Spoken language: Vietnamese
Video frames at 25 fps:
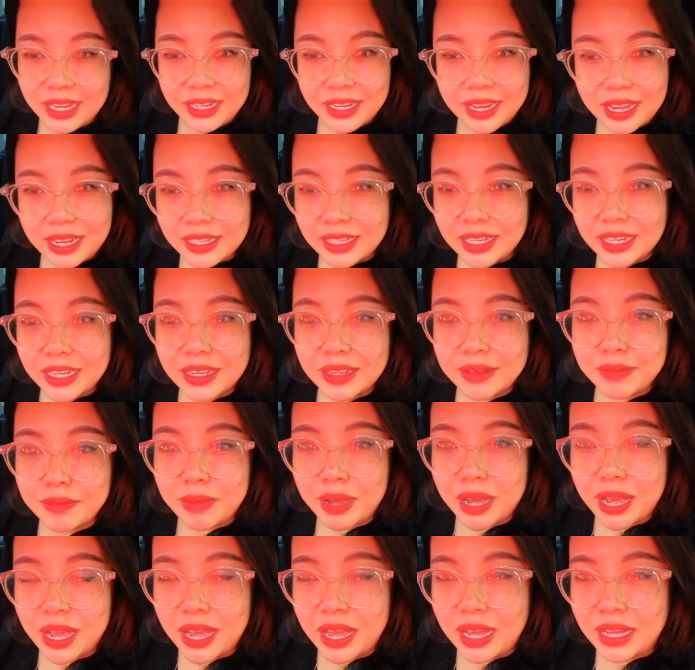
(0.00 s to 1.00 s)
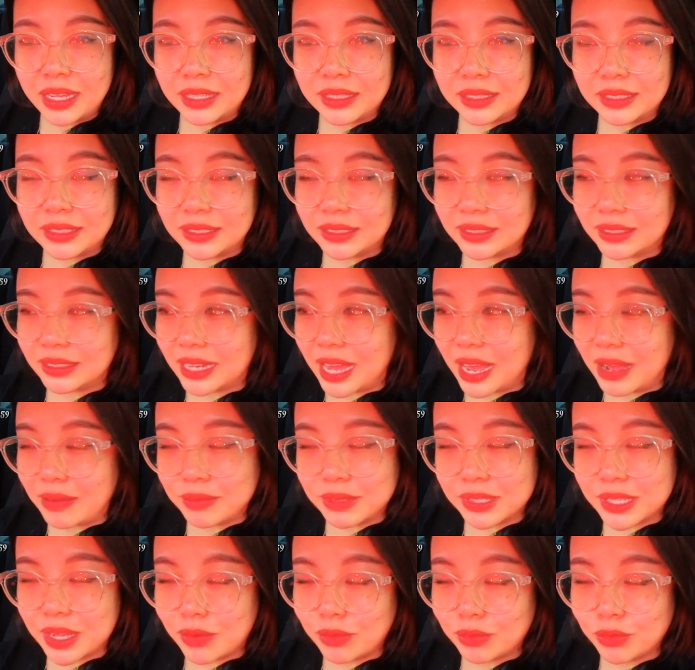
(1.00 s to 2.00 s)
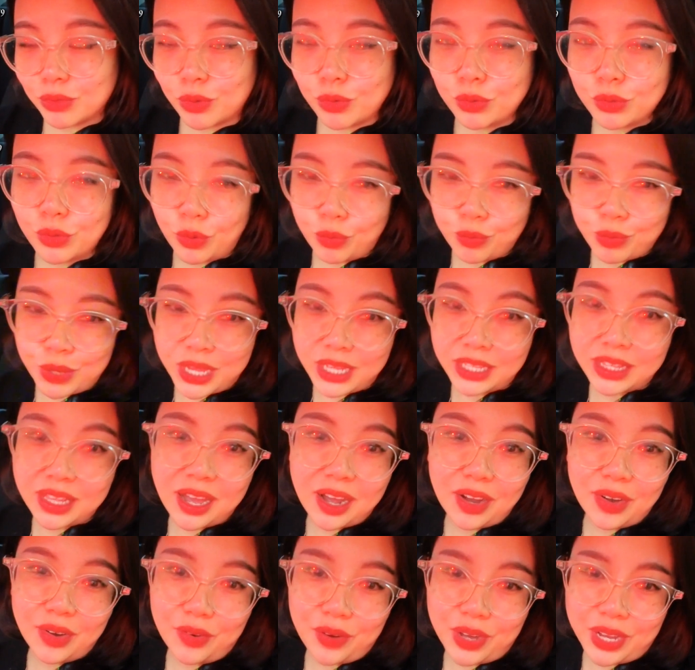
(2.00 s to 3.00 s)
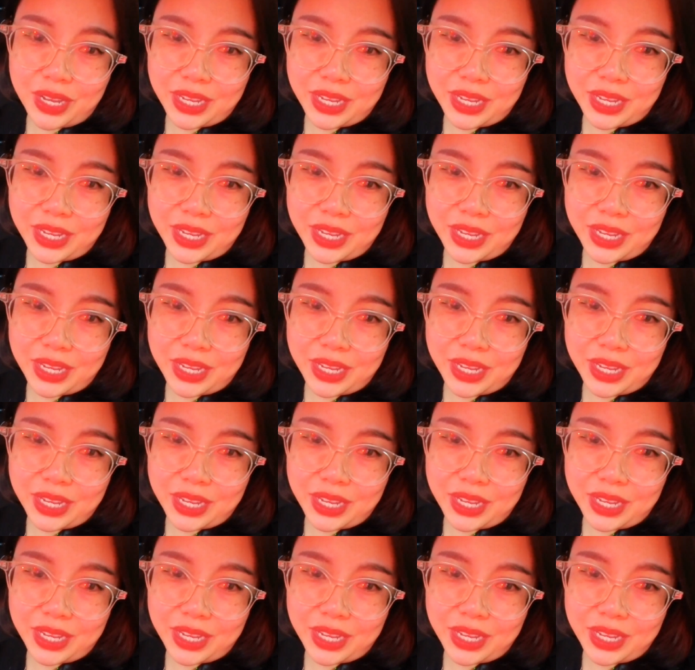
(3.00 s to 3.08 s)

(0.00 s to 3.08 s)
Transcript: đến khi mà làm xong thủ tục giấy tờ đồ